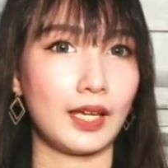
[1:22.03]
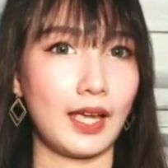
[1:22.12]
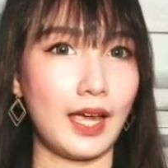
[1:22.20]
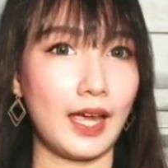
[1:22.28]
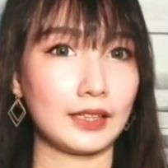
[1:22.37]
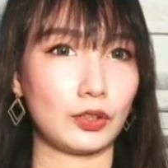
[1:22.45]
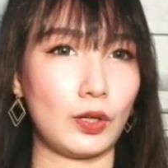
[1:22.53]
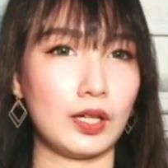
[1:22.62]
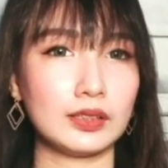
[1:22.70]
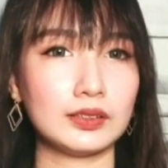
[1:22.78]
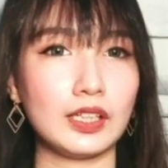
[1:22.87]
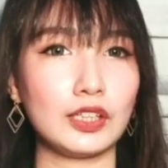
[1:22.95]
eto ang
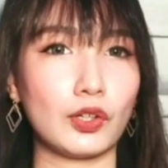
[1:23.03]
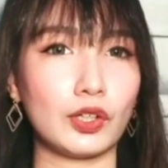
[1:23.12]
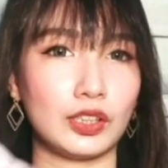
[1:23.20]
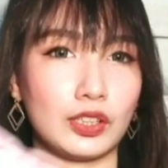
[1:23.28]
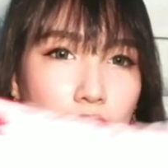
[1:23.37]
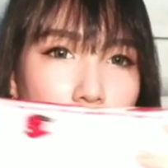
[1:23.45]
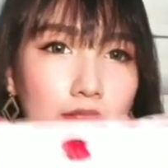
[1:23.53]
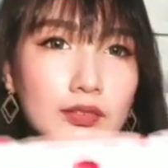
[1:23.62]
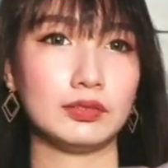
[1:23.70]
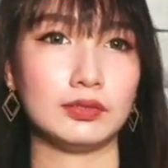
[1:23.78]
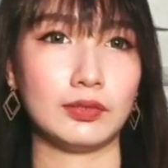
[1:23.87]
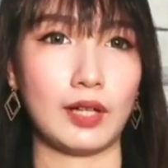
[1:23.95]
in-order ko.
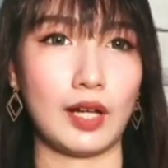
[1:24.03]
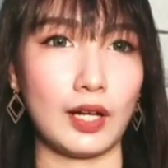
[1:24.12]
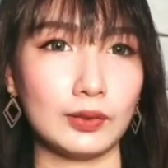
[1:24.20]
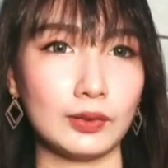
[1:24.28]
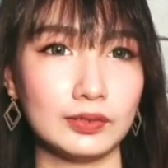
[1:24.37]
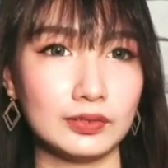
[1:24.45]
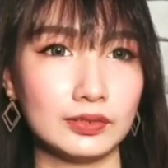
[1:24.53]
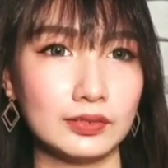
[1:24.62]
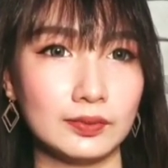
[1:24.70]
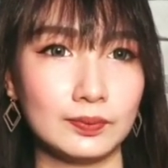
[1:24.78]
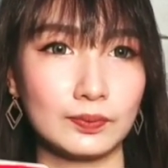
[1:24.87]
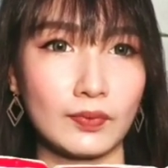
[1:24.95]
Wow.
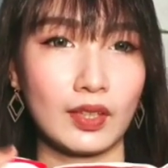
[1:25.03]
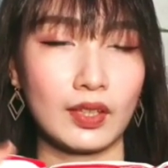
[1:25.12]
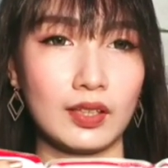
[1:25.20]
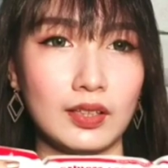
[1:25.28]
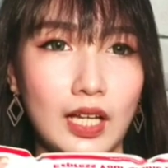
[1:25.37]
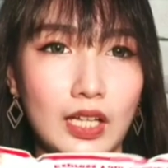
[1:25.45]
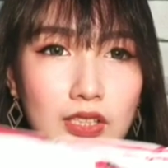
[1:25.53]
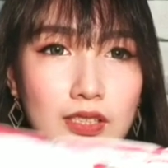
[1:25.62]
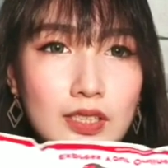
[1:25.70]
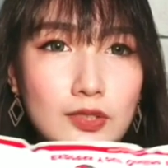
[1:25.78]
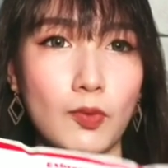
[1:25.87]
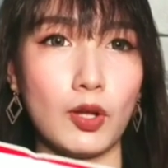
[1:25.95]
Nagkasya sa small